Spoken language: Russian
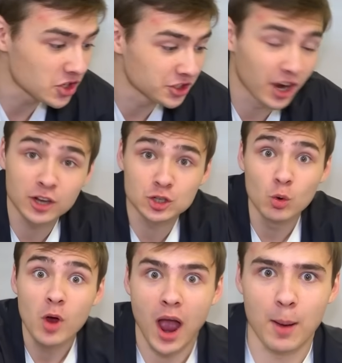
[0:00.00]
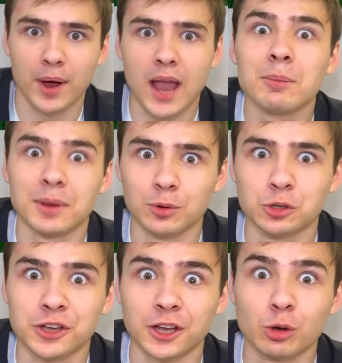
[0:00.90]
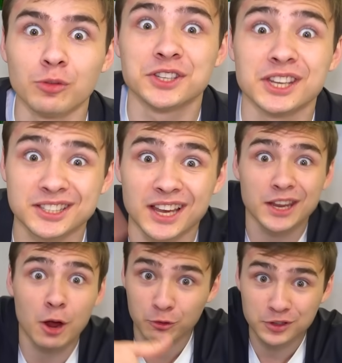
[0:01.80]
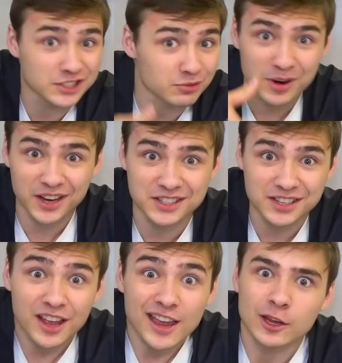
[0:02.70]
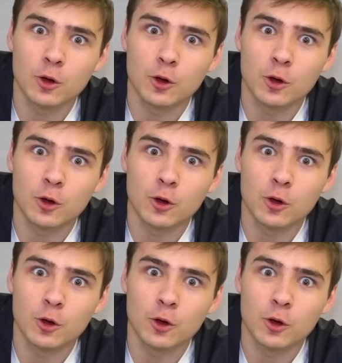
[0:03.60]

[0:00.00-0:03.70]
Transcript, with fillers: сейчас закажу, а пока мне будут готовить, я сгоняю вниз в магазин и